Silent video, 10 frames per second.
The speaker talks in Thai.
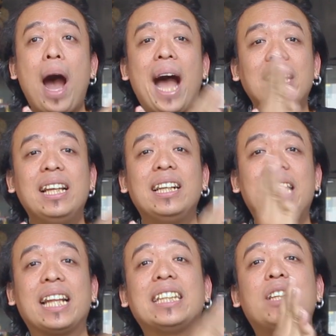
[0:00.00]
วางเรื่อง The
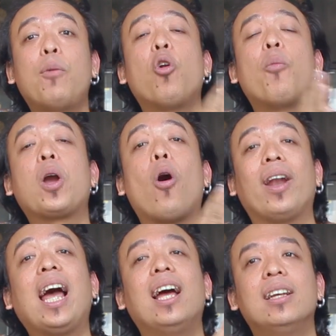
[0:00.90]
Untouchable ลงไปก่อน
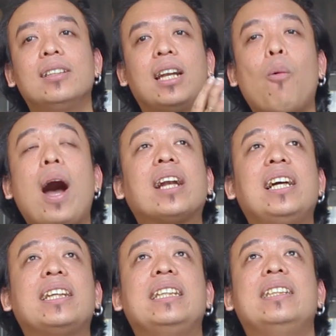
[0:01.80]
นะเราวาง
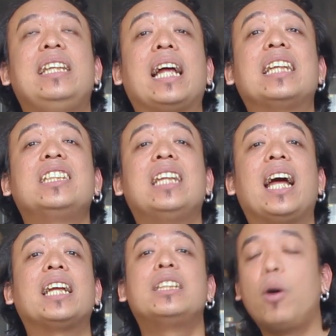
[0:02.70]
เรื่อง The
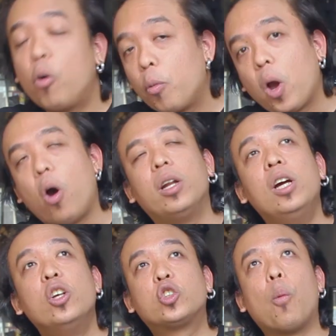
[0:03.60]
Untouchable ลงก่อน
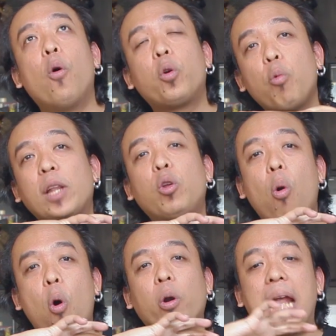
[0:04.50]
สมมุติว่าทุก
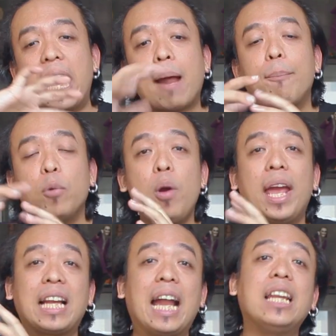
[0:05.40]
คนได้รับรู้เห
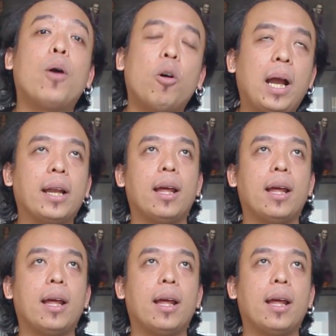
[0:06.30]
ตุการณ์ที่พร้อมกัน